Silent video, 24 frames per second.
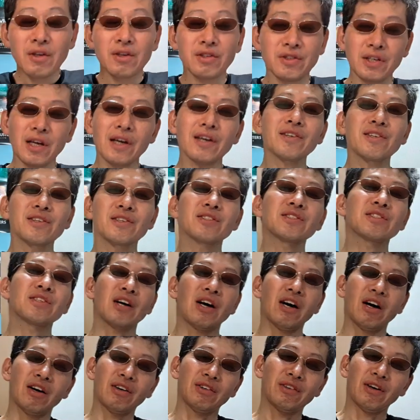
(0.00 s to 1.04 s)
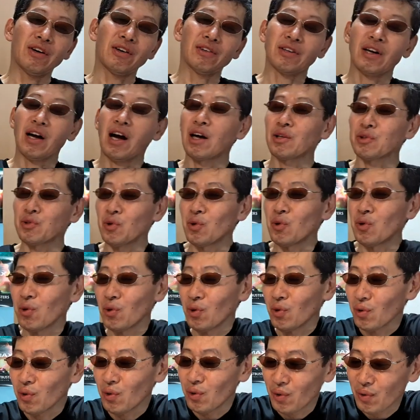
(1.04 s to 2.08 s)
最近さ、なんか
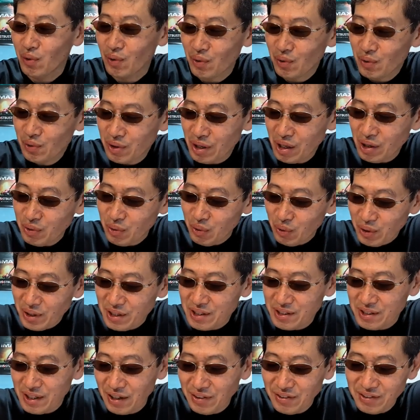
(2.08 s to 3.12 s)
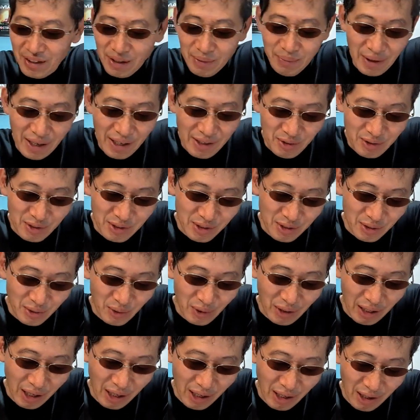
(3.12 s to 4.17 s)
結構悲惨なバイク事
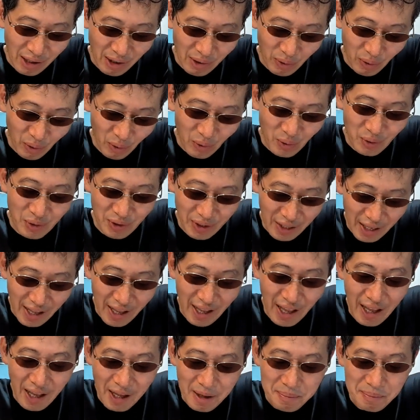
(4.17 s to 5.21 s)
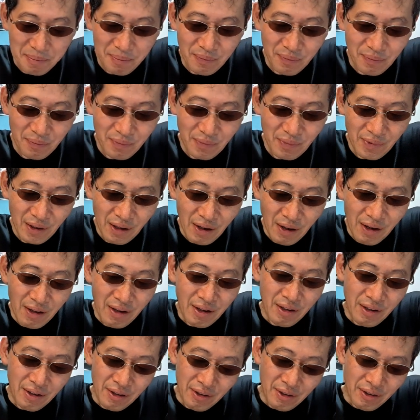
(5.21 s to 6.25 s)
故が多くて、
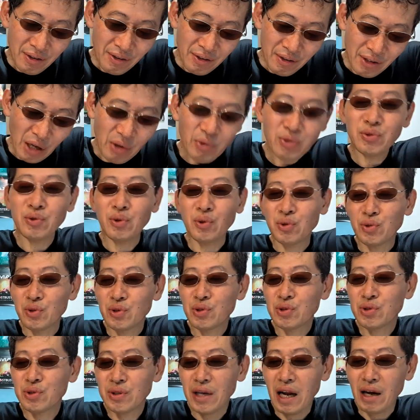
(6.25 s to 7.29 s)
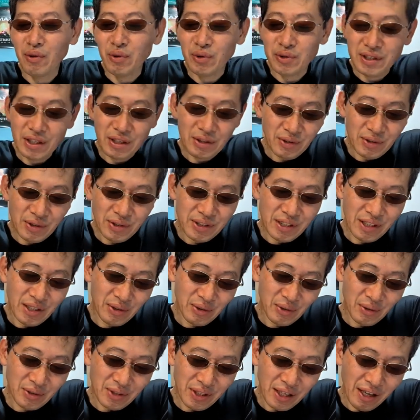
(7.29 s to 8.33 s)
Yahoo のニュース欄をチェックしてい
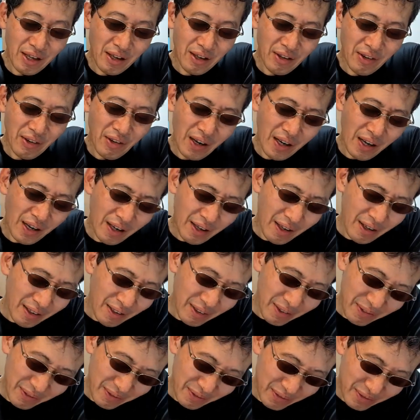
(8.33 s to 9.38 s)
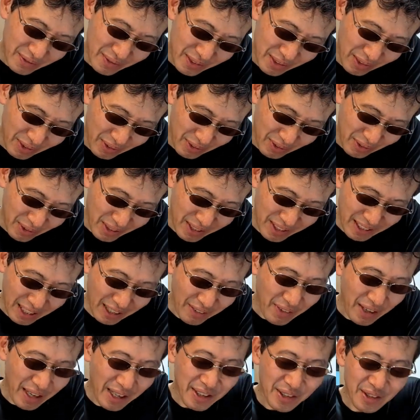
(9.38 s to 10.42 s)
るとさ、ちょっと極
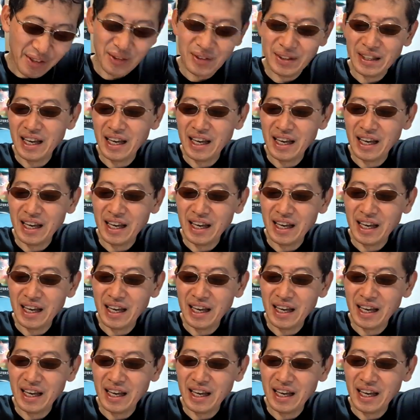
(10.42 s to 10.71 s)
めるよ